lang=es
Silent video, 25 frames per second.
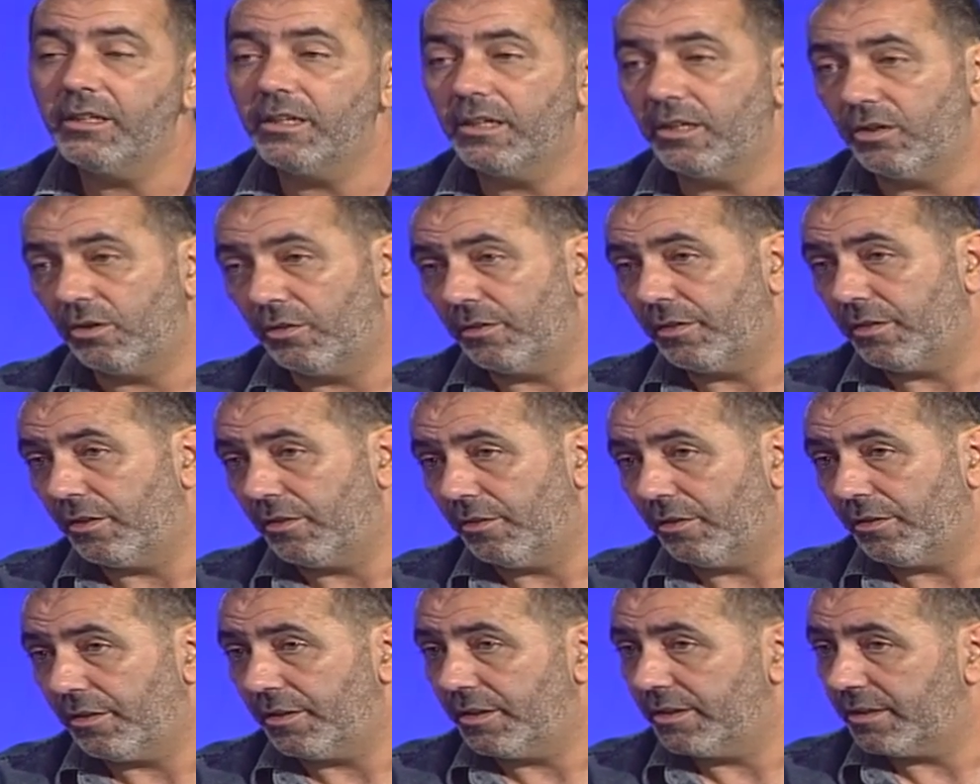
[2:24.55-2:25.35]
Y el 11,
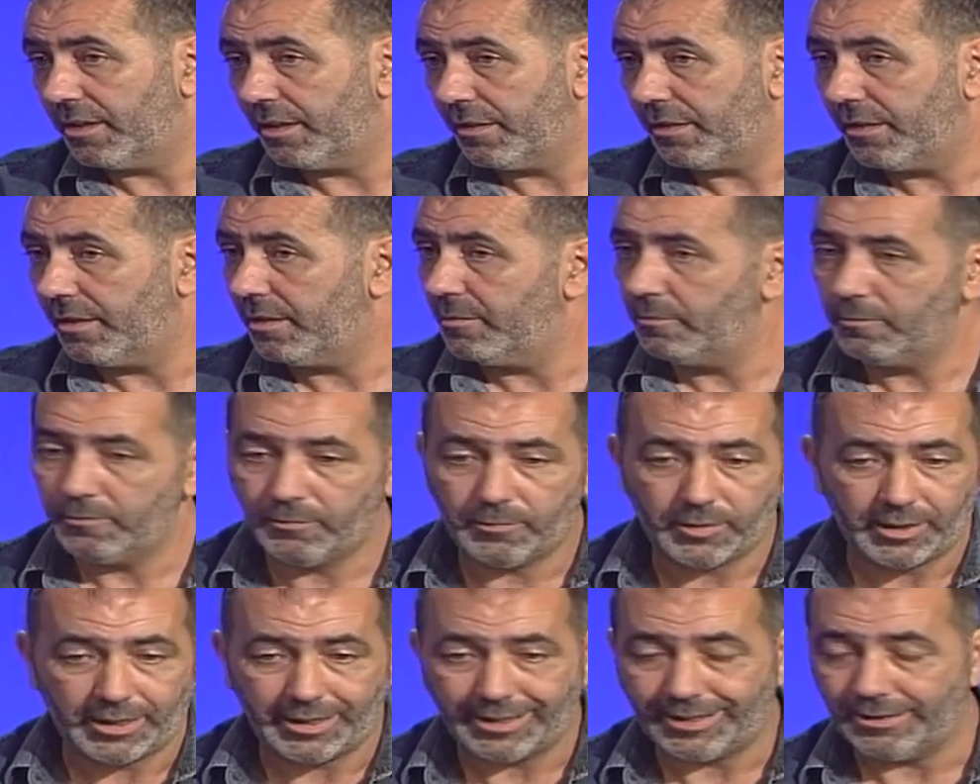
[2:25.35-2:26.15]
12 y 13
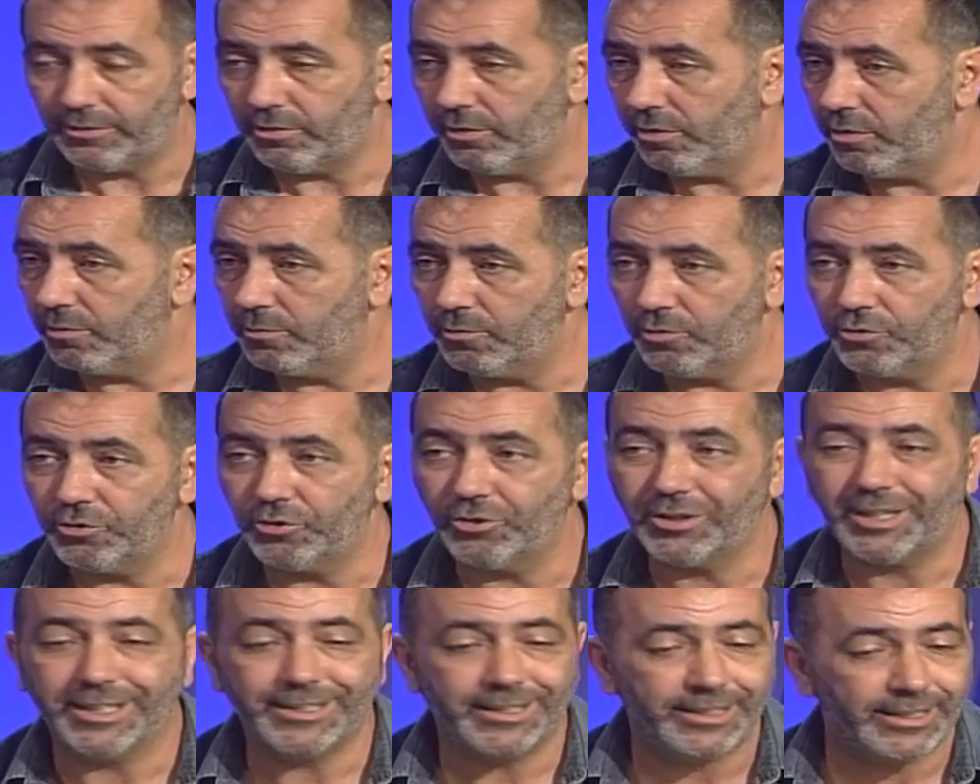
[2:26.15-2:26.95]
para que todo el
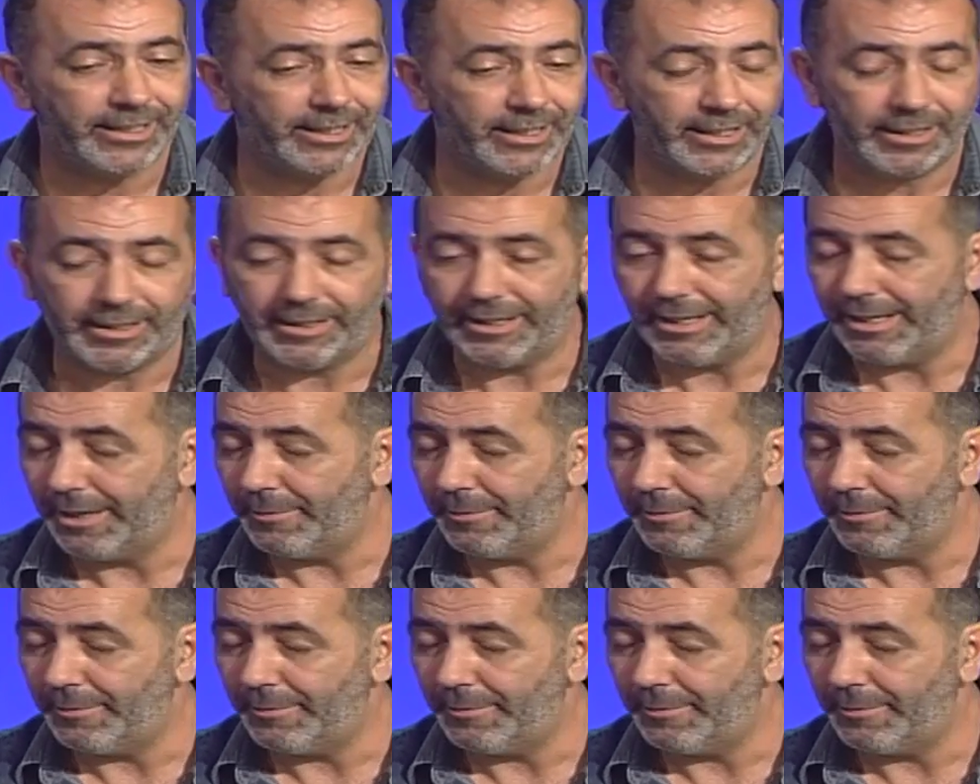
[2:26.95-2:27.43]
mundo que sea